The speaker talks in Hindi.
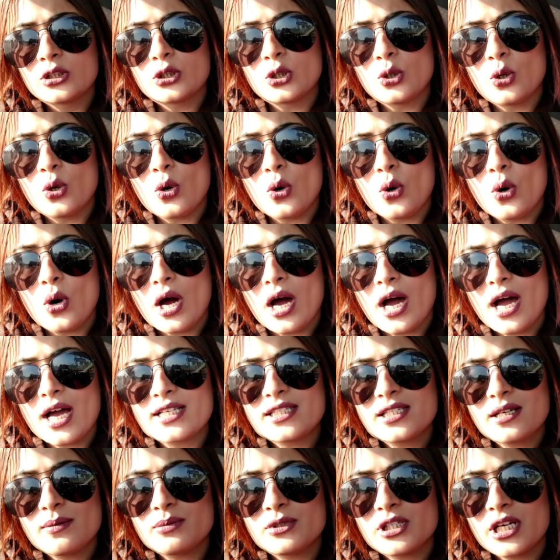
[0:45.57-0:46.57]
तो
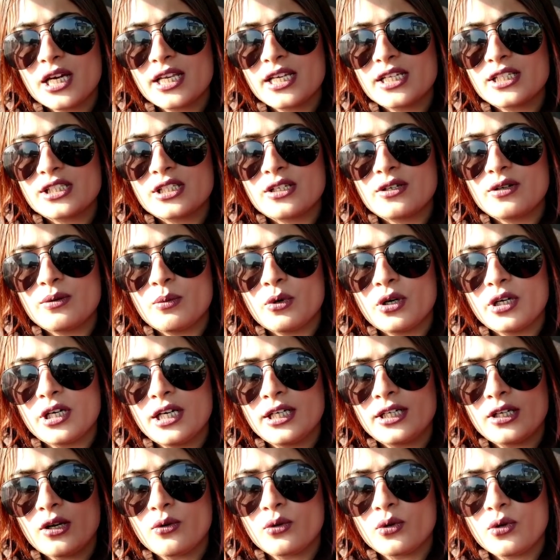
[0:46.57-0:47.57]
आज हम जा रहे हैं जी
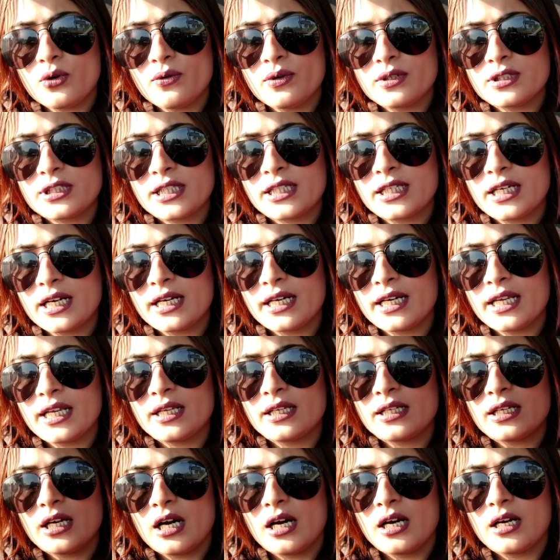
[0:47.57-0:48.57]
मॉडल टाउन को विज़िट करने
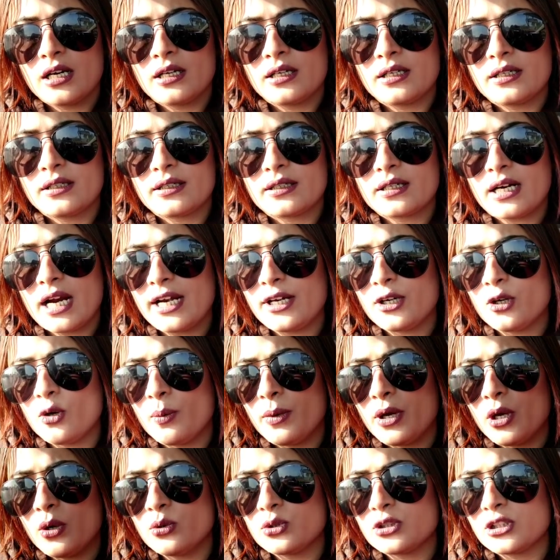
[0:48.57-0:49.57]
राइट नो
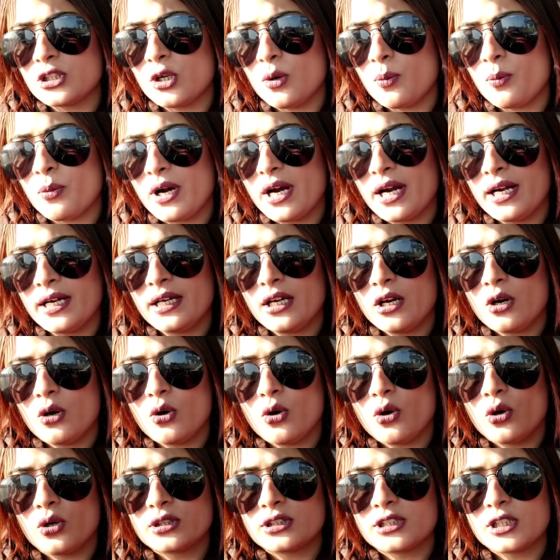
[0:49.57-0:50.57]
में हूँ ज़ीरो पॉइंट
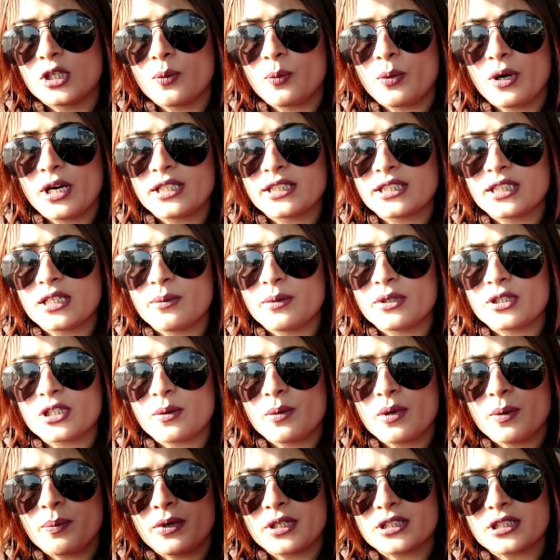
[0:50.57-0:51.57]
और ज़ीरो पॉइंट से
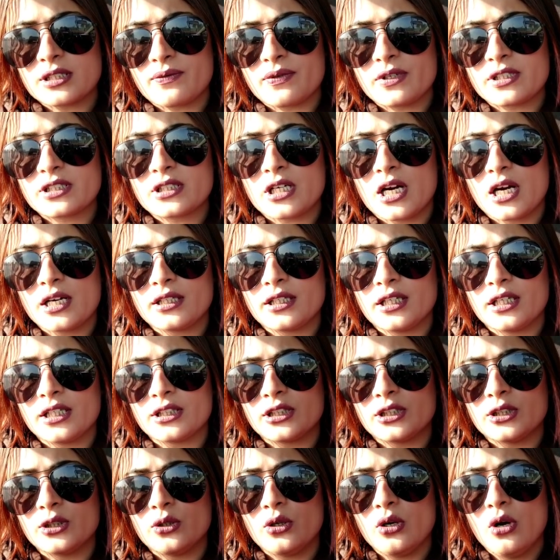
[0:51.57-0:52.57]
हमेशा मैं अपना सफ़र स्टार्ट
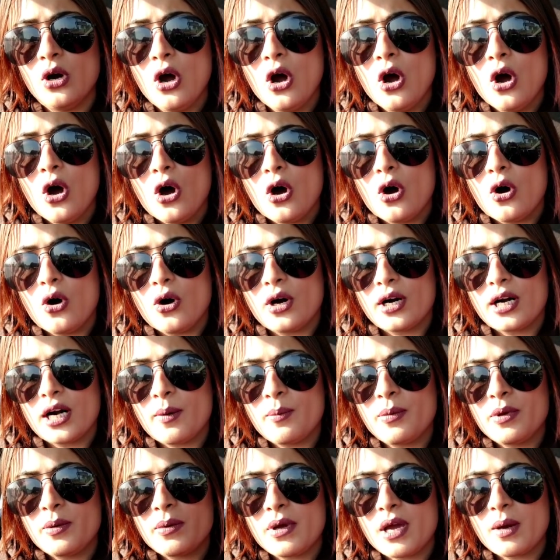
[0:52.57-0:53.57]
करती हूँ और
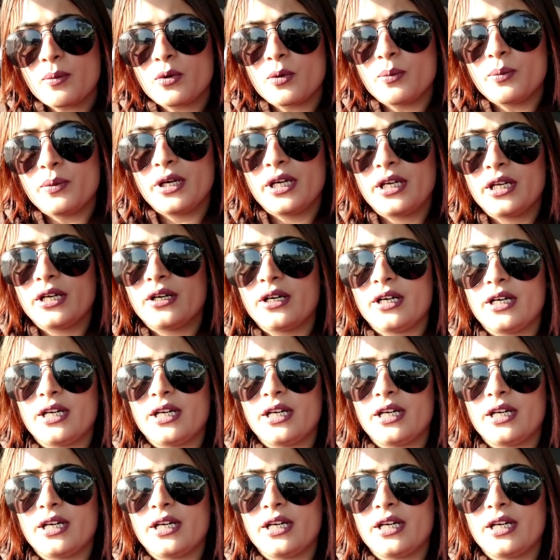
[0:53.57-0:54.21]
अभी मैं आपको मीटर